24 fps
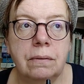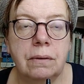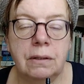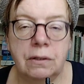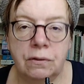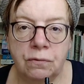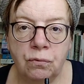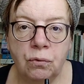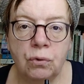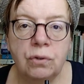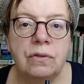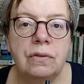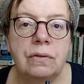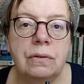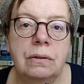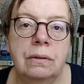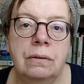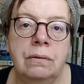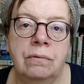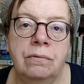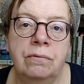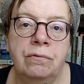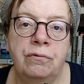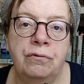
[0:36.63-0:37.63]
Es
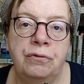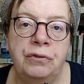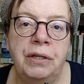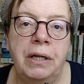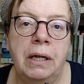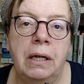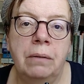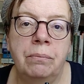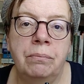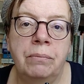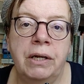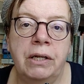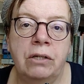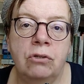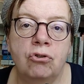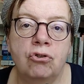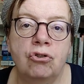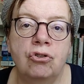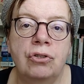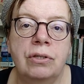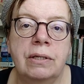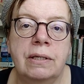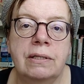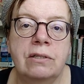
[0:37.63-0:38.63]
wussten viele
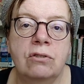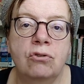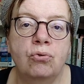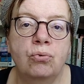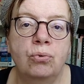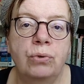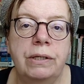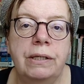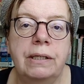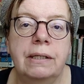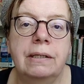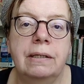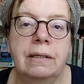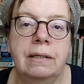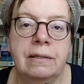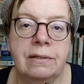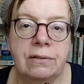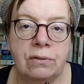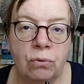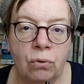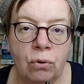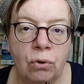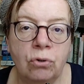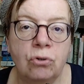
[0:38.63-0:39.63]
Menschen, dass Julian
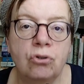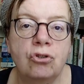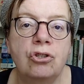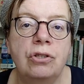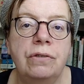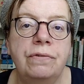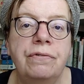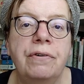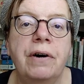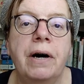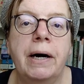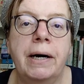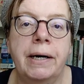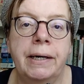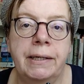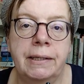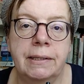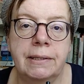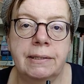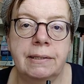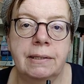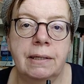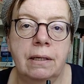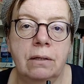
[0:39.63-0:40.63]
Assange die
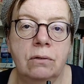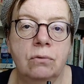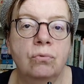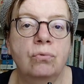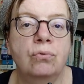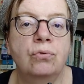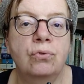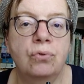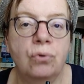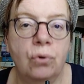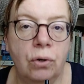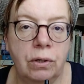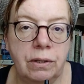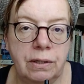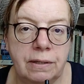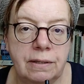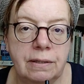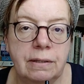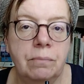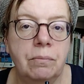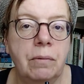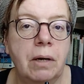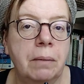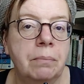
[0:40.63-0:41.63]
Wahrheit sagt und
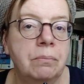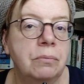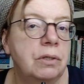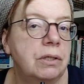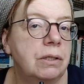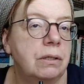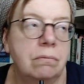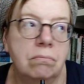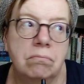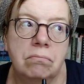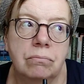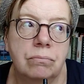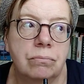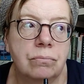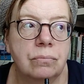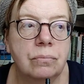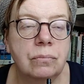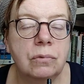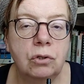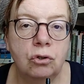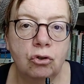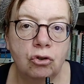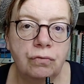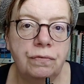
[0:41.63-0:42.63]
trotzdem haben die
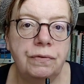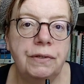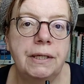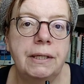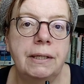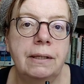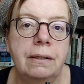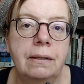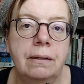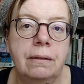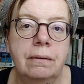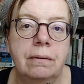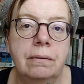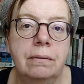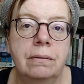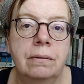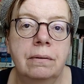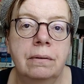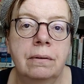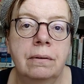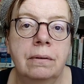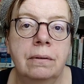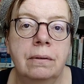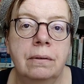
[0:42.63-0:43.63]
geschwiegen.
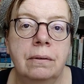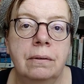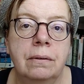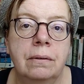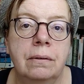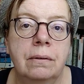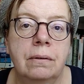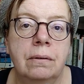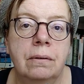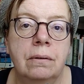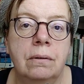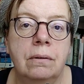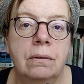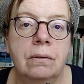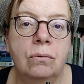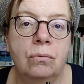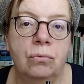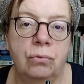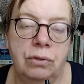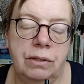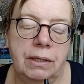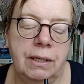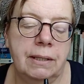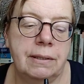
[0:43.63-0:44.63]

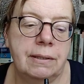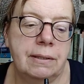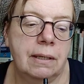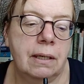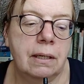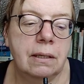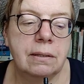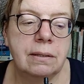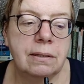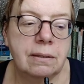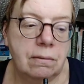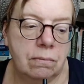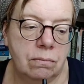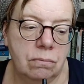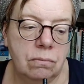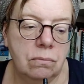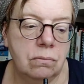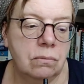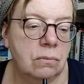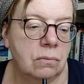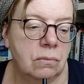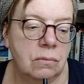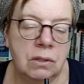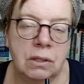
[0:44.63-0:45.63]
Und der saß
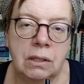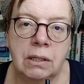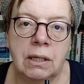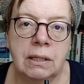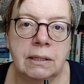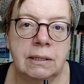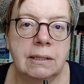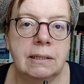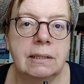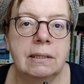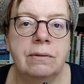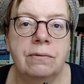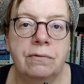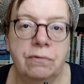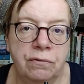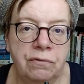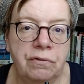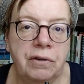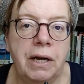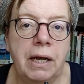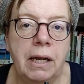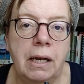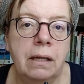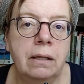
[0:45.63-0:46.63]
eine ganze
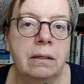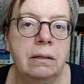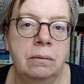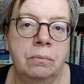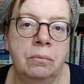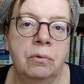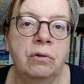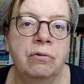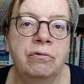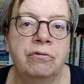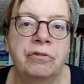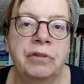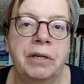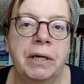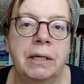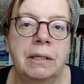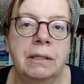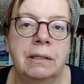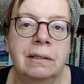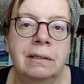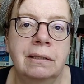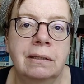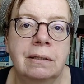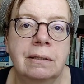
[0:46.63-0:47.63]
Weile im
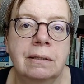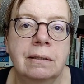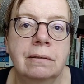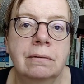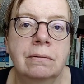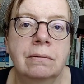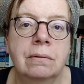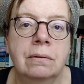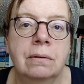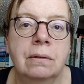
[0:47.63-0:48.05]
Gefängnis.